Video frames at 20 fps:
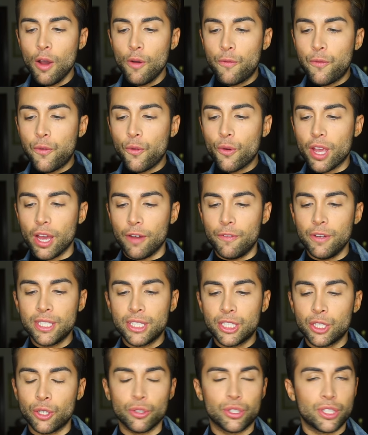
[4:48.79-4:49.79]
fu che
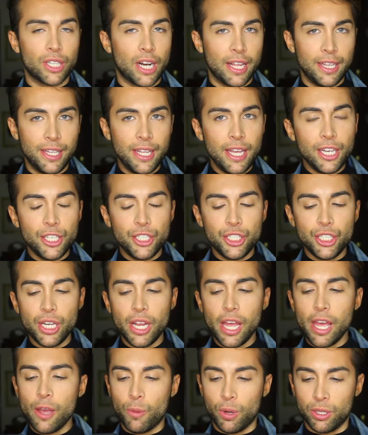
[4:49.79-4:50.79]
avessero tra i
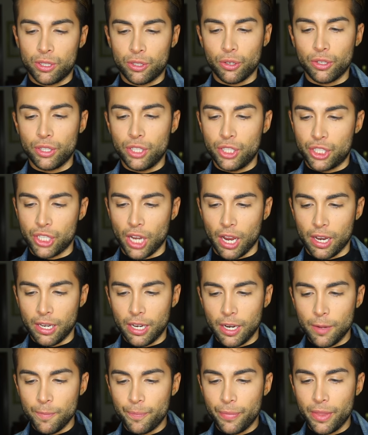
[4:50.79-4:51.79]
10 e i 14
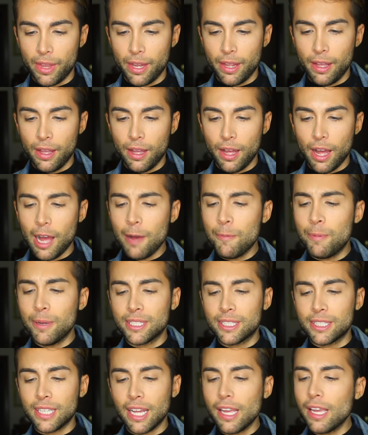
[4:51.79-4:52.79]
anni.
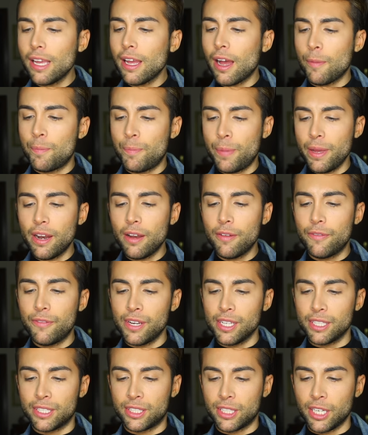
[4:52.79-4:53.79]
Abbassai appena il
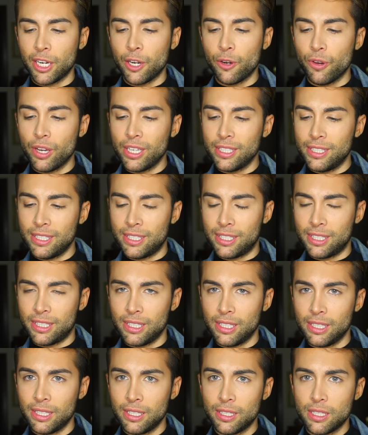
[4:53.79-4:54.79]
finestrino e
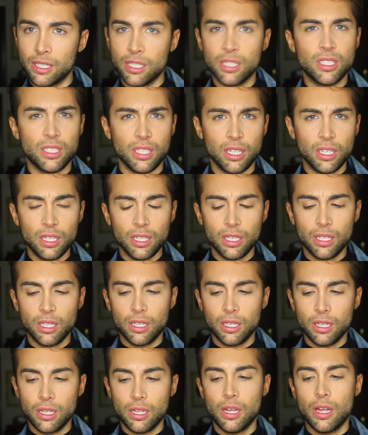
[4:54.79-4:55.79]
dissi sì.
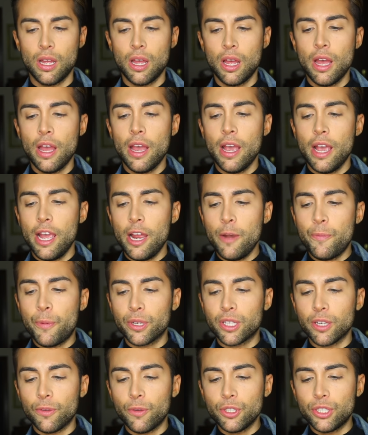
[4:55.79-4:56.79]
Il
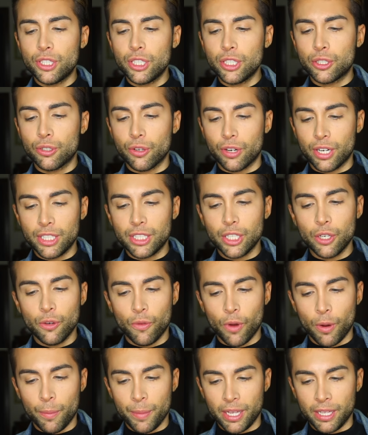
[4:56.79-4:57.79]
portavoce sorrise
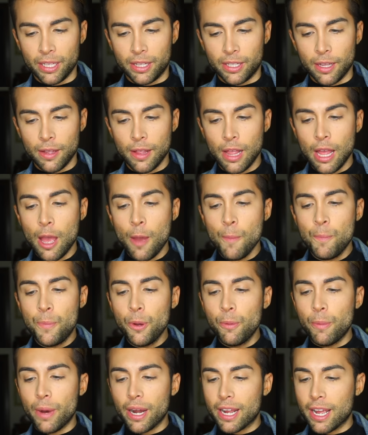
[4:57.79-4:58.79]
nuovamente,
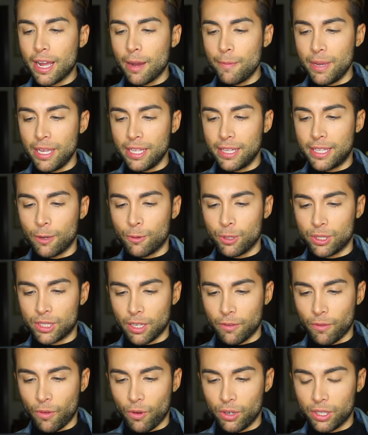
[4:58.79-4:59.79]
più marcamente
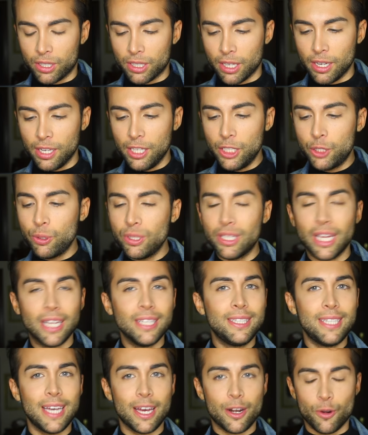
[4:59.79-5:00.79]
questa volta, i suoi
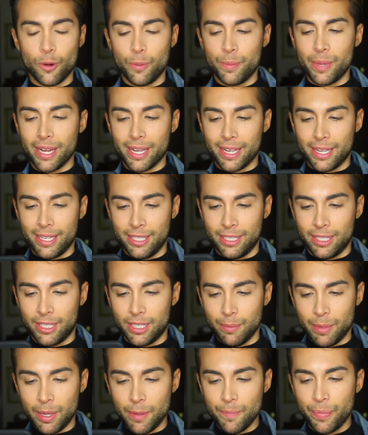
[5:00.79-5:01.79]
denti erano
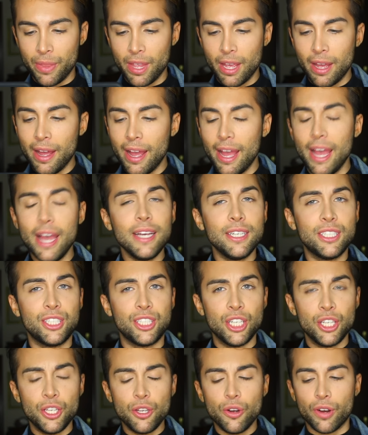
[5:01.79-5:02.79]
bianchissimi. Ehi
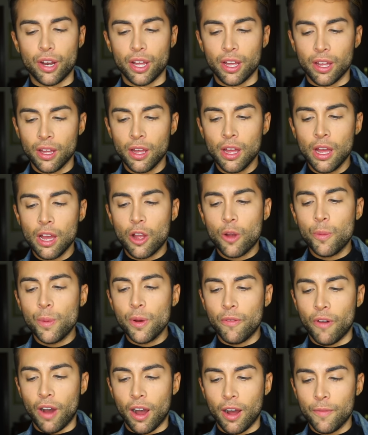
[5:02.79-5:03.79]
signore,
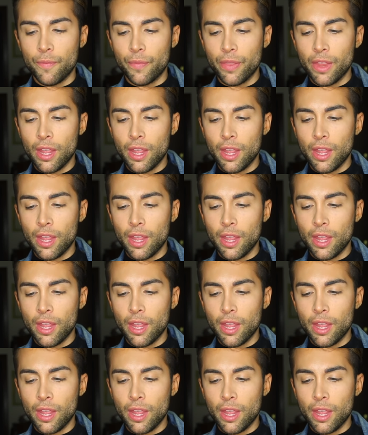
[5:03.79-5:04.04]
come va?